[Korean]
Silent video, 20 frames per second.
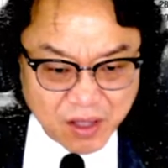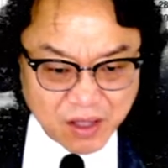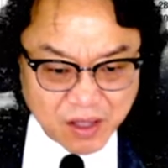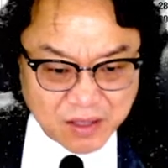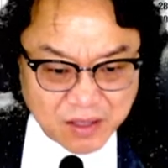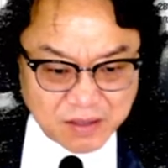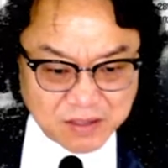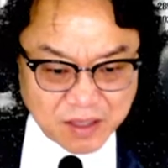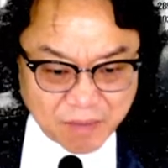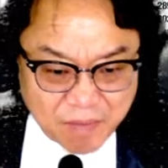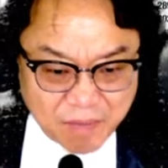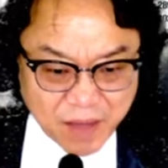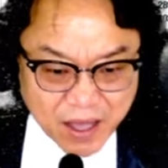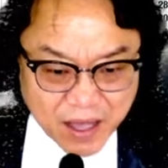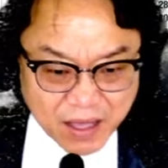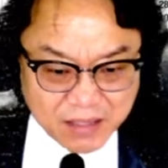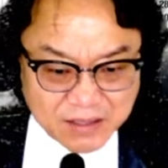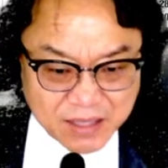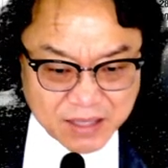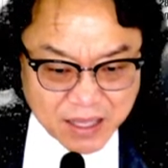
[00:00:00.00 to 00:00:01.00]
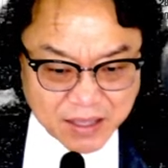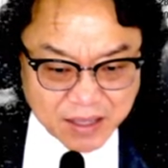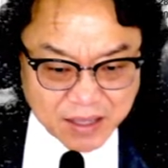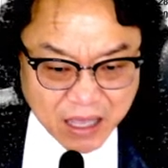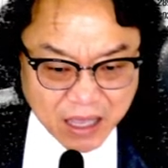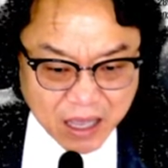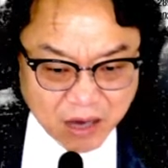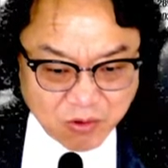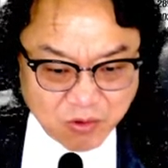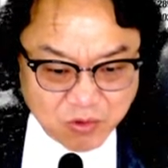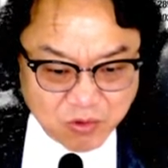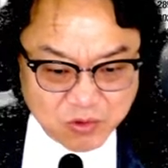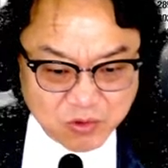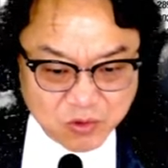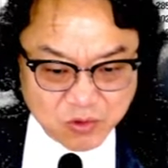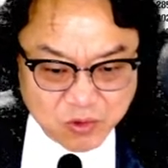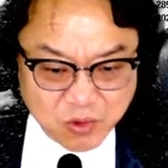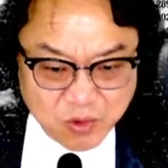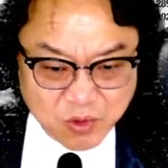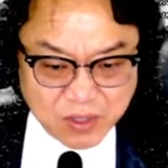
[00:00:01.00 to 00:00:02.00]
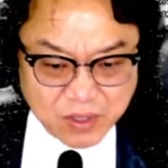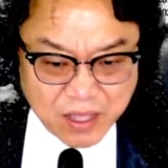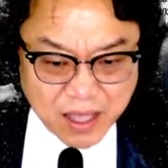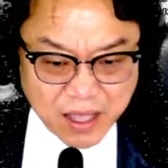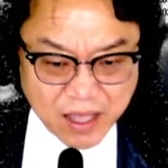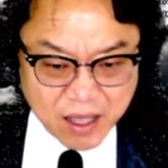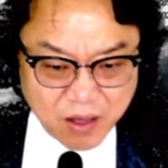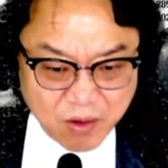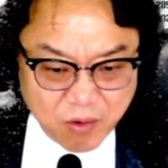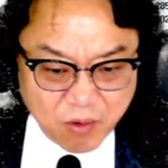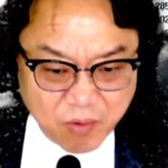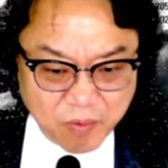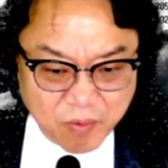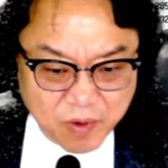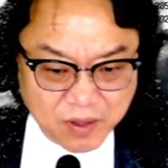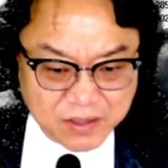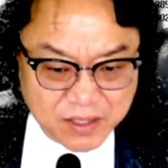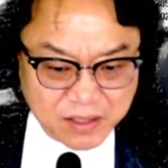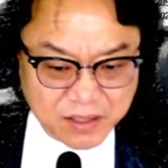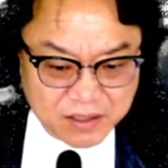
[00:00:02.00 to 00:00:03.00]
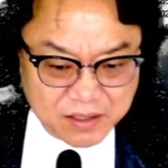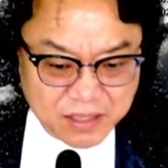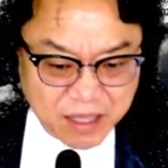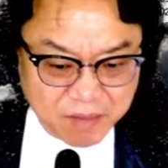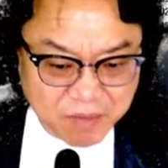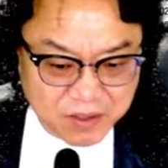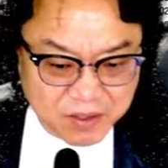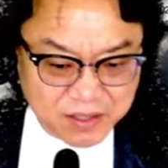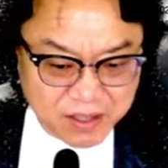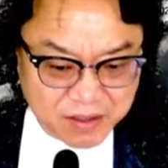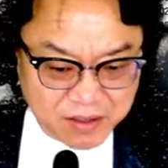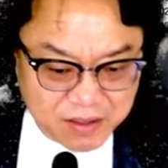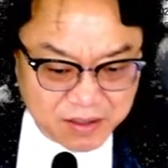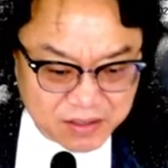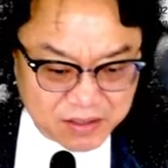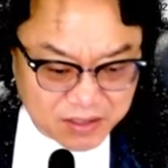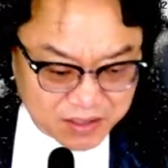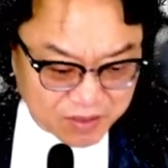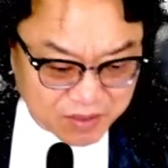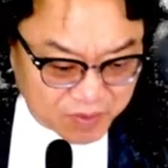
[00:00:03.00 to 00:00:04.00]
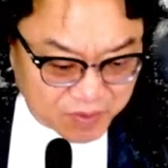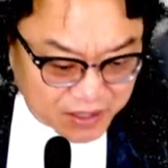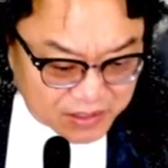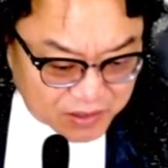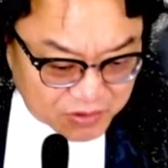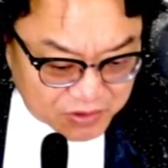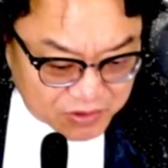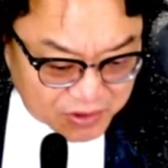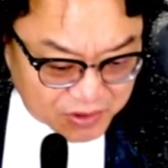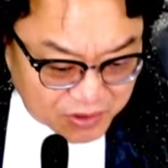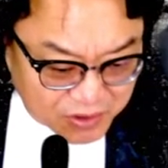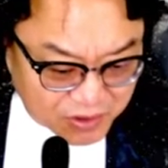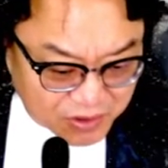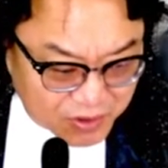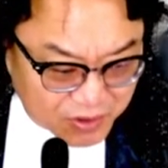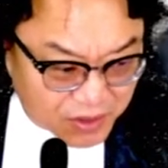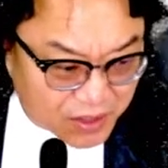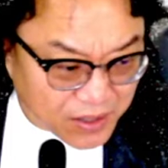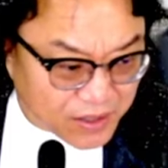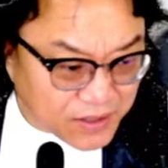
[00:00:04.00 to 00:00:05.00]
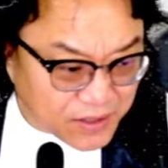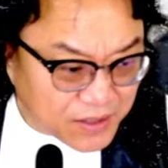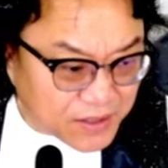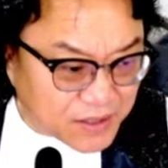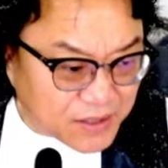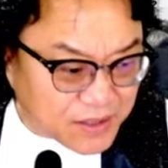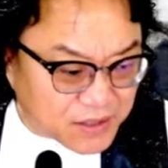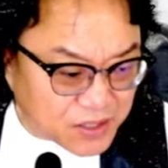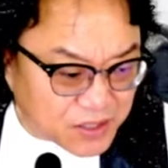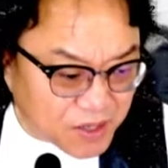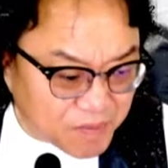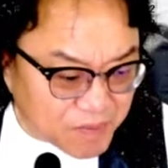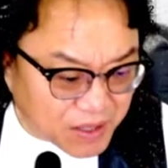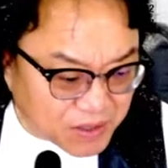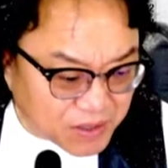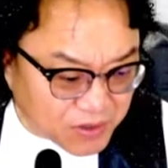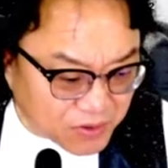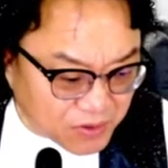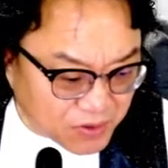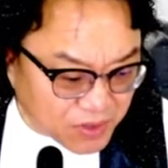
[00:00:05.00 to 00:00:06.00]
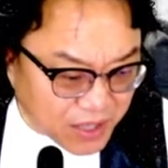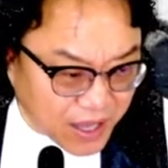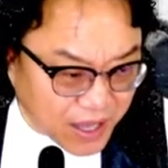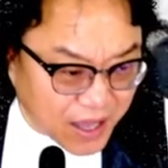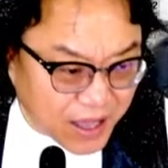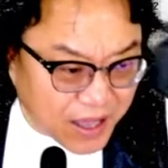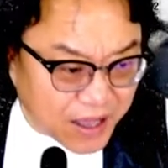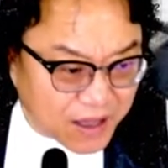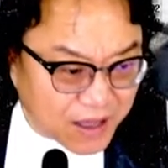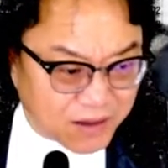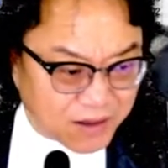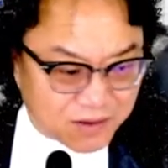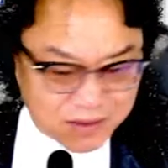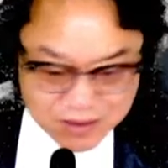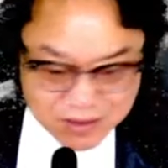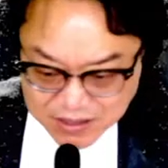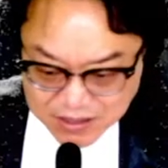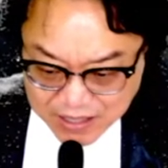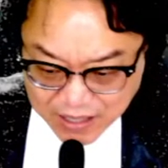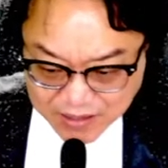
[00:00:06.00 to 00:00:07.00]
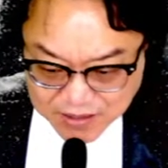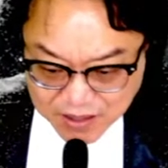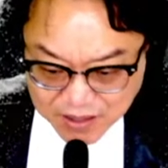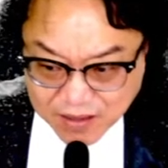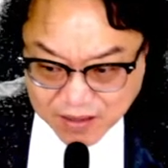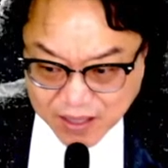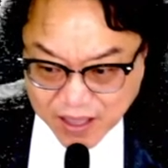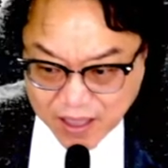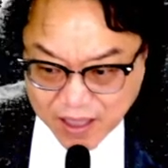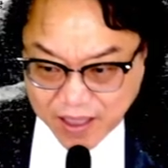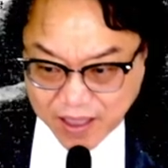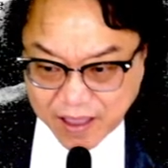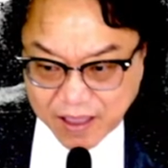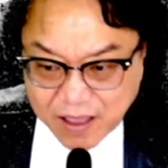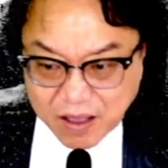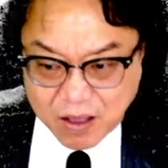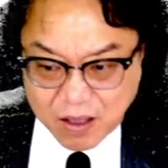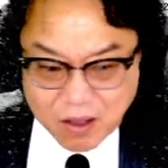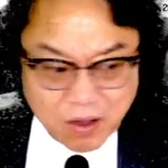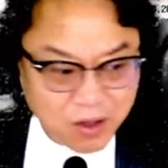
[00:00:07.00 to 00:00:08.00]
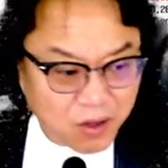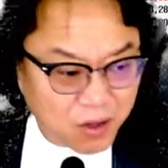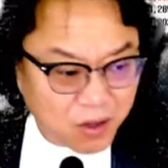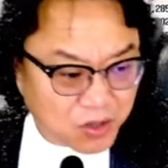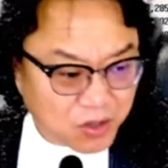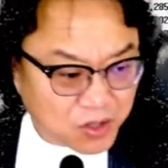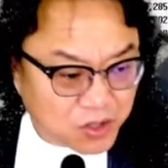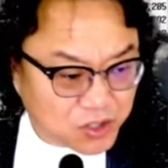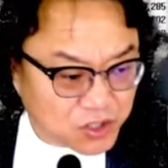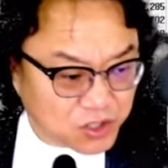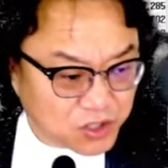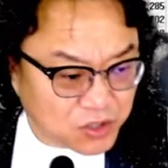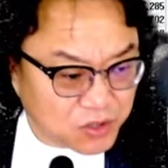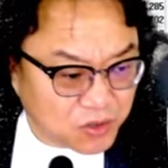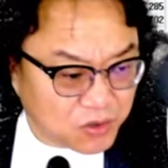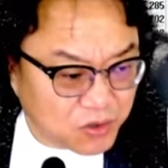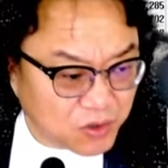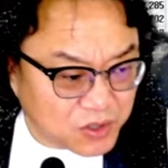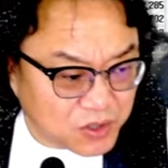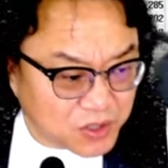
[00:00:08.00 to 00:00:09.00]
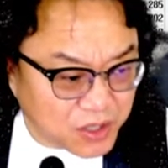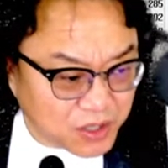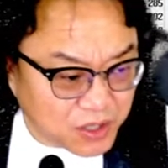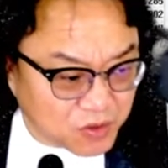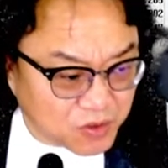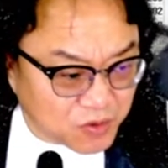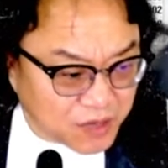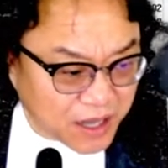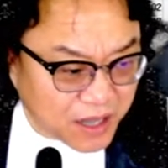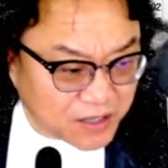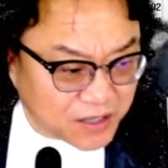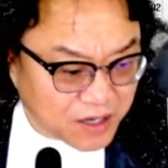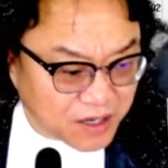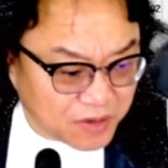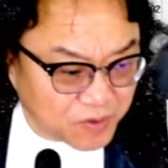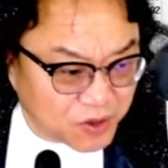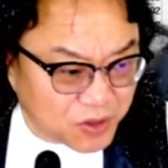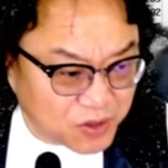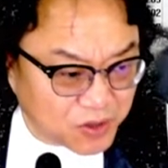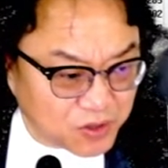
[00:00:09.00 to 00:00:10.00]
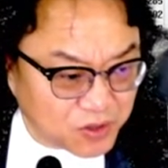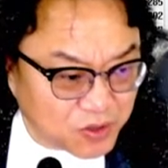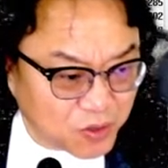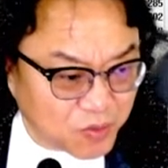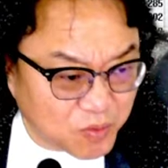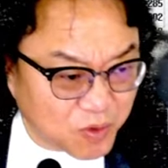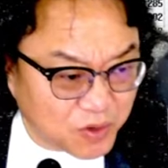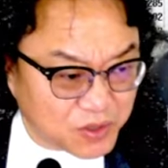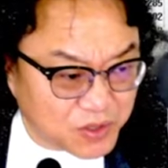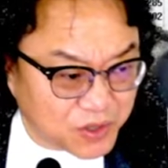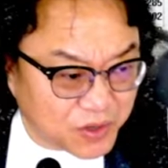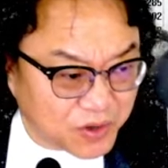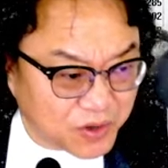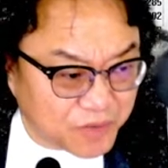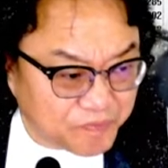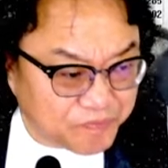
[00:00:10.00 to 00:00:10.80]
자, 방산, 항공우주도 다 오 퍼센트, 사 퍼센트씩 빠졌고요. 전반적으로 다 약세인데 어, 특징적으로 어저께 좀 강세를 보였던 종목은요.